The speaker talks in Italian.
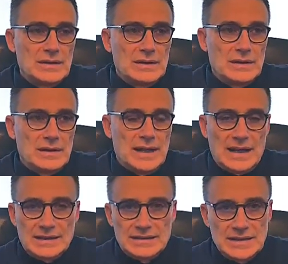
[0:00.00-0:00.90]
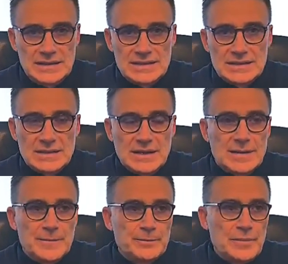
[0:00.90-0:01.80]
le
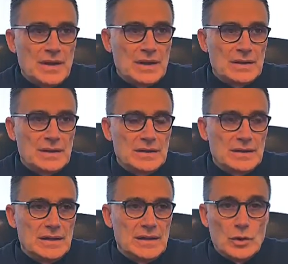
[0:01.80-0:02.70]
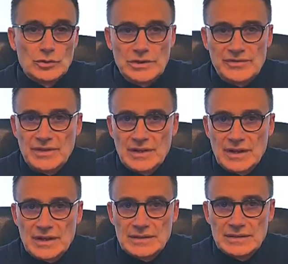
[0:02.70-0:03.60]
caratteristiche eh, e le
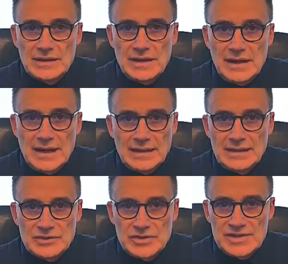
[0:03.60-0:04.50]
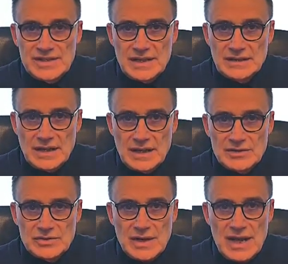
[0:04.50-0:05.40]
codifiche delle grandi agenzie
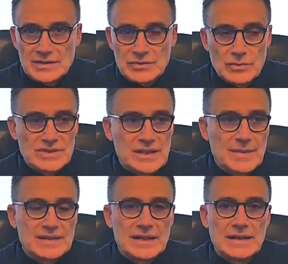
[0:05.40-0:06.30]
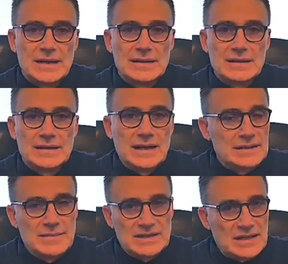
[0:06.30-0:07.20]
internazionali su questa materia e
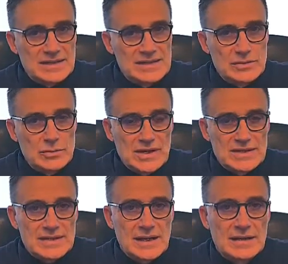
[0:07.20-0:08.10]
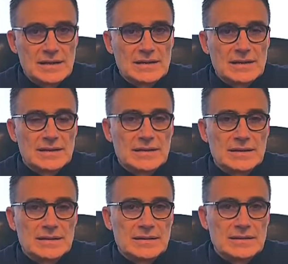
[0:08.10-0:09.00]
di mettere in sicurezza
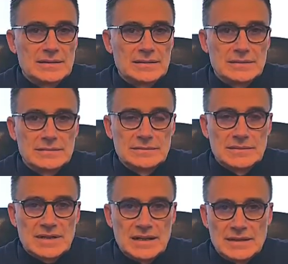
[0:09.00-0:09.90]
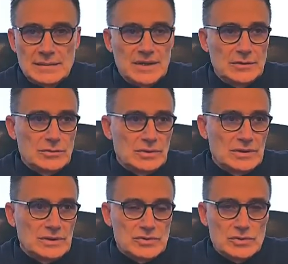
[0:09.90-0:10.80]
eh, il trattamento e
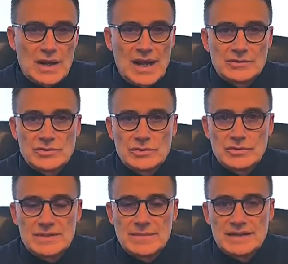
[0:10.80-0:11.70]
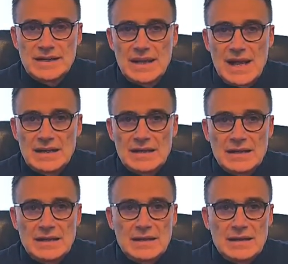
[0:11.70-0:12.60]
lo stoccaggio di questi materiali
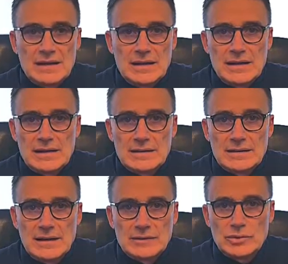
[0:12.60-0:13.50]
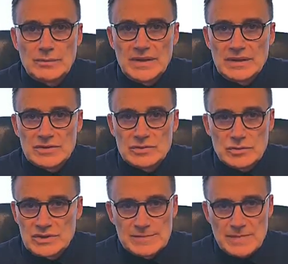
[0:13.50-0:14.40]
che eh, attualmente sono
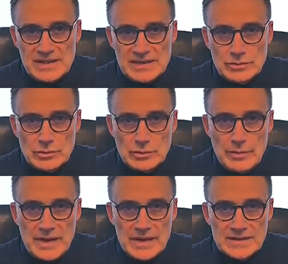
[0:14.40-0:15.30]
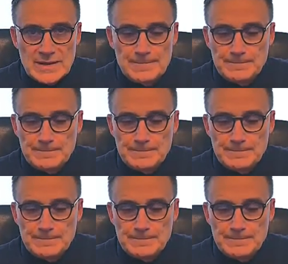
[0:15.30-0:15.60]
dispersi in tutto il paese.